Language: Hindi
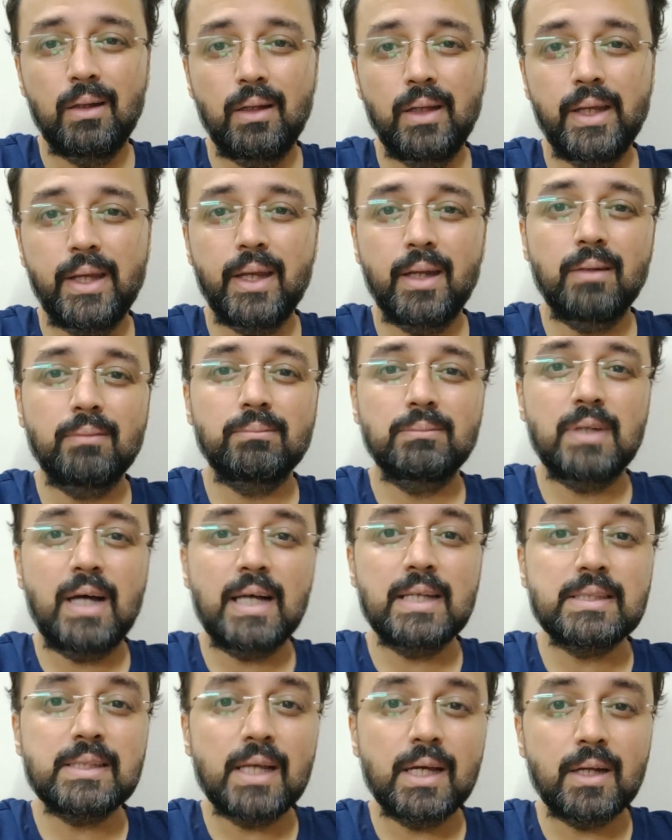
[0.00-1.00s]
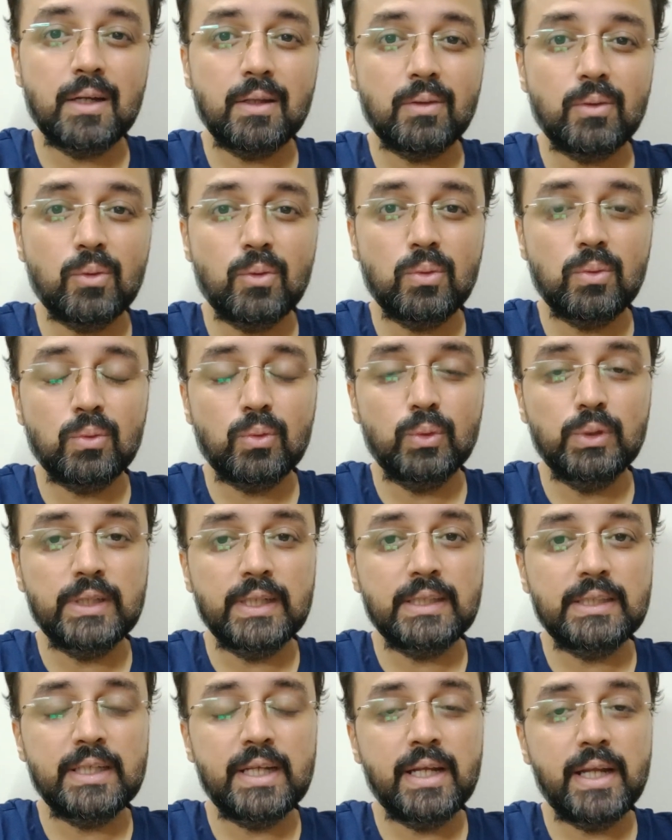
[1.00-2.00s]
लेकिन आसार तो कुछ
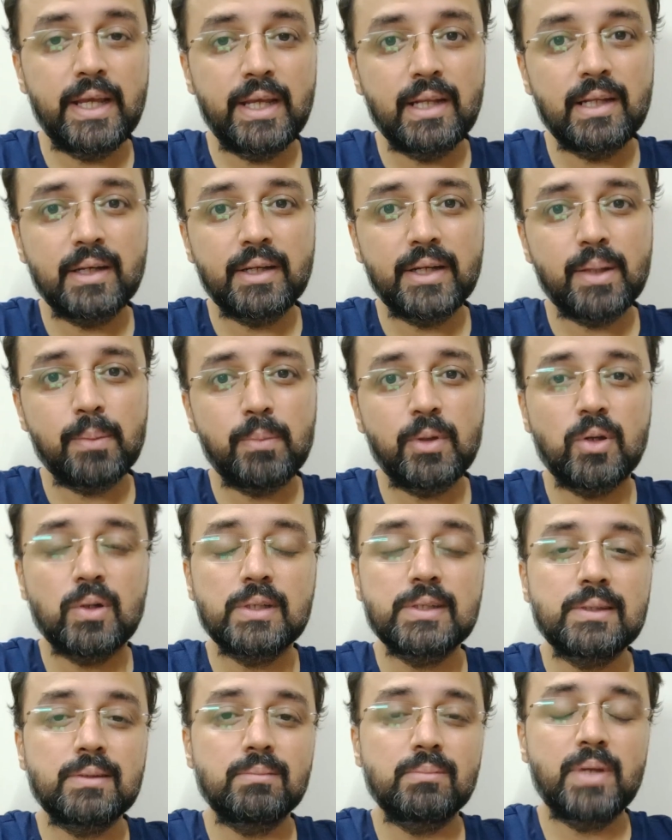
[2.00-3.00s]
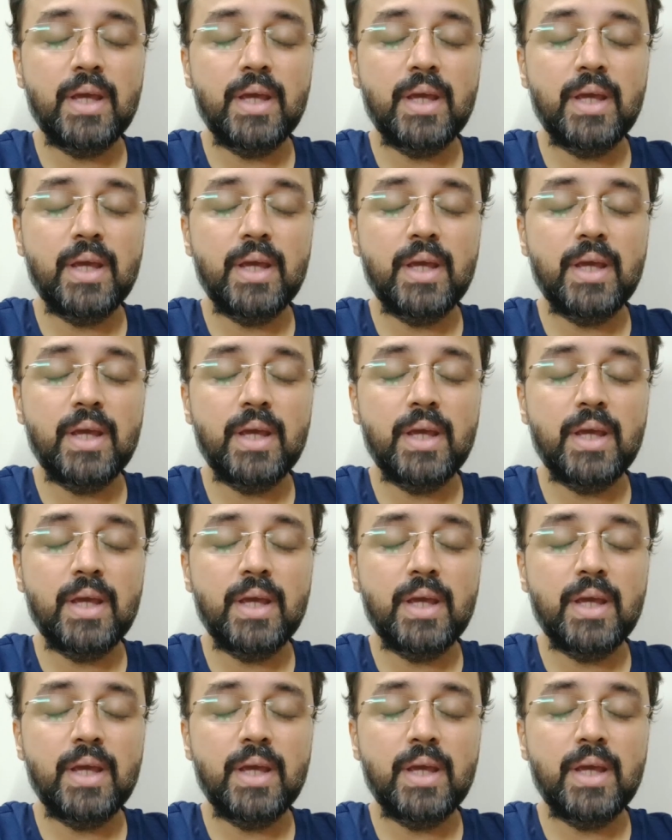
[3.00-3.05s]
अच्छे नहीं लग रहे हैं बिकॉज